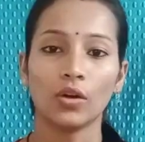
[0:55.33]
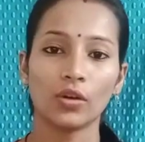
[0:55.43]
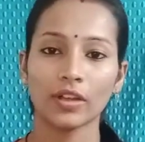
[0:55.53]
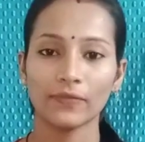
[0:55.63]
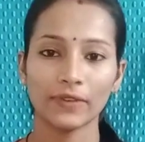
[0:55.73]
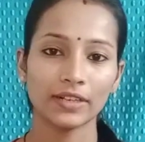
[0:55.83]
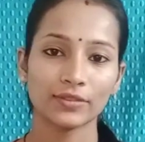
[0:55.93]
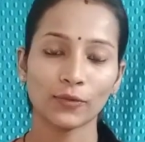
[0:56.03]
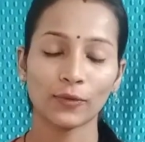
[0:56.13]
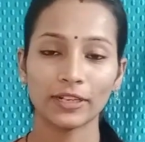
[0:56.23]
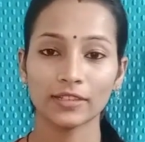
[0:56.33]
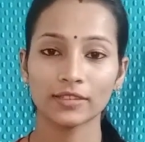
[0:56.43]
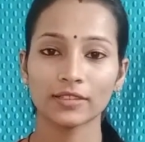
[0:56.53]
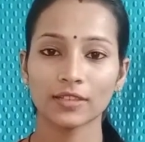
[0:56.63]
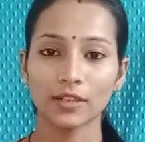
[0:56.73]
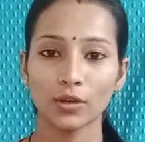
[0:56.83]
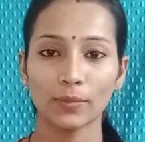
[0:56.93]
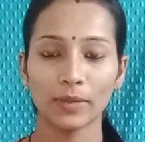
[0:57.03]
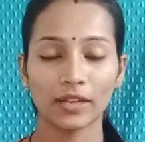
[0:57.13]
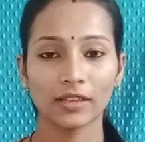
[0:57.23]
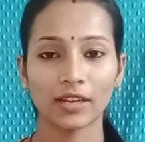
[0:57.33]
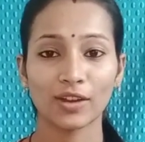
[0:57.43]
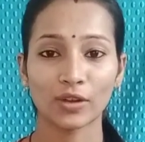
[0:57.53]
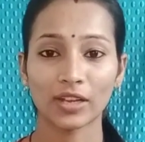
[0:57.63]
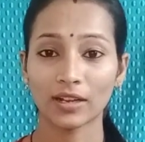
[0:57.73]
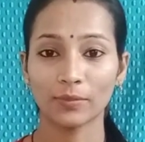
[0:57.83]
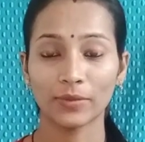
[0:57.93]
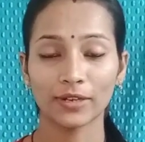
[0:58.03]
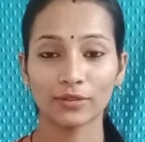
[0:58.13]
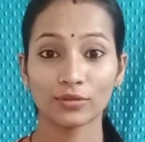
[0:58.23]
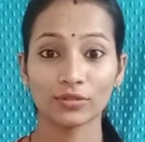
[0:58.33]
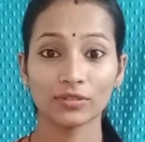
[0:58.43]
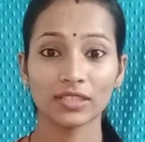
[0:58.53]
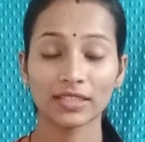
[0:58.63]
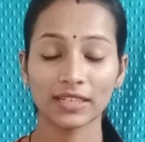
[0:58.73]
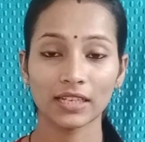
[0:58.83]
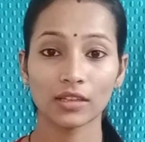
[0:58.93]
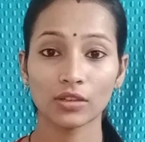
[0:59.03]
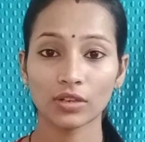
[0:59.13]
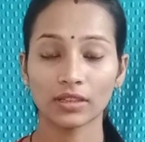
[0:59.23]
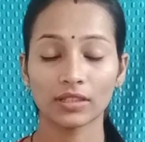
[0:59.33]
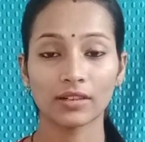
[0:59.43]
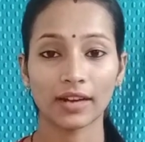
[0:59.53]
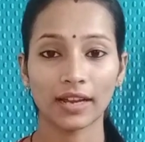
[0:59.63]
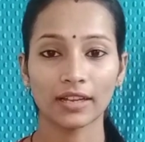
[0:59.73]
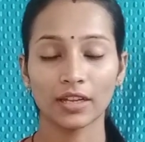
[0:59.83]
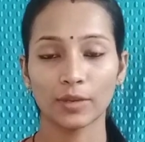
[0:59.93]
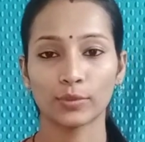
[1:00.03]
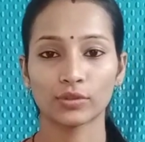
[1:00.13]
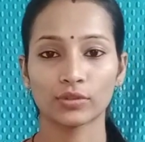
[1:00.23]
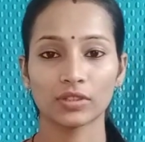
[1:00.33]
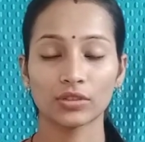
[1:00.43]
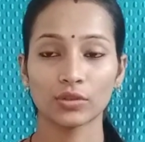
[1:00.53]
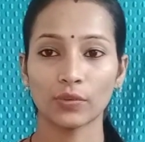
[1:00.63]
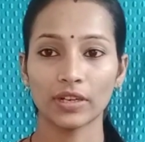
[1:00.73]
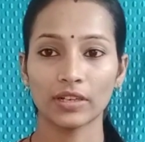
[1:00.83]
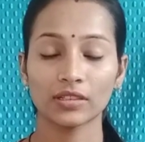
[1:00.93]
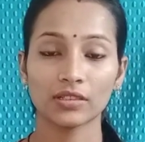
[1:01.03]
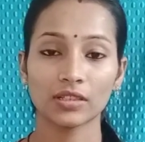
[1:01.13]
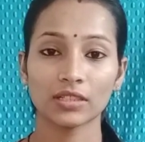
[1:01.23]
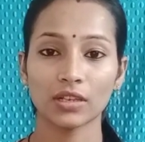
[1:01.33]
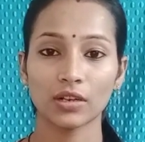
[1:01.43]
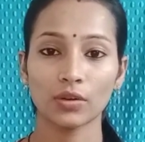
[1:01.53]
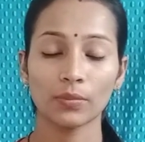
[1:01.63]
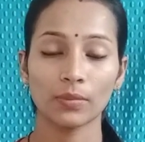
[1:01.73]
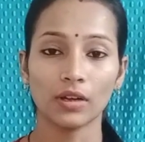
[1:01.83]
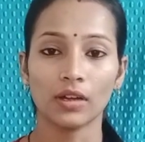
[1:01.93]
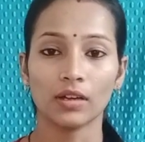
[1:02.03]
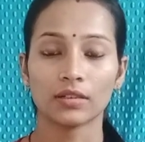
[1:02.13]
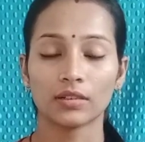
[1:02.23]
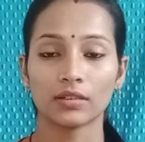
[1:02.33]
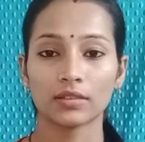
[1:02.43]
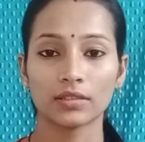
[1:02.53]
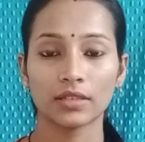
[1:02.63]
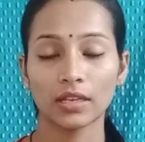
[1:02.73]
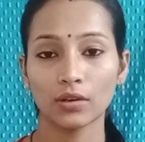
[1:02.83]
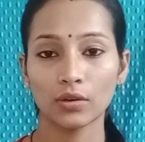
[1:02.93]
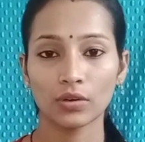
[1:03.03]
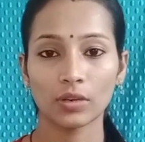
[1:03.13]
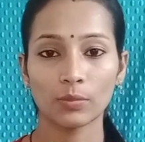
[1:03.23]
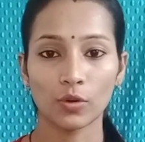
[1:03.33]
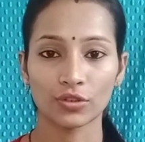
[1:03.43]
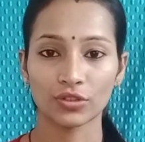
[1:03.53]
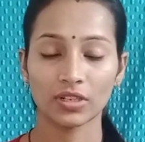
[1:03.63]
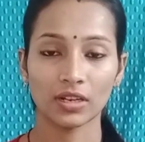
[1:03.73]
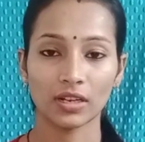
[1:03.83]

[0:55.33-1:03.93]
ఓకే ఫ్రెండ్స్ వింటర్ సీజన్లో మనందరికీ ఒకే కంప్లైంట్ ఉంటుంది స్కిన్ ఎందుకు ఎంత డ్రైగా అయిపోతుంది సో వింటర్ సీజన్లో స్కిన్లో ఉన్న మాయిశ్చర్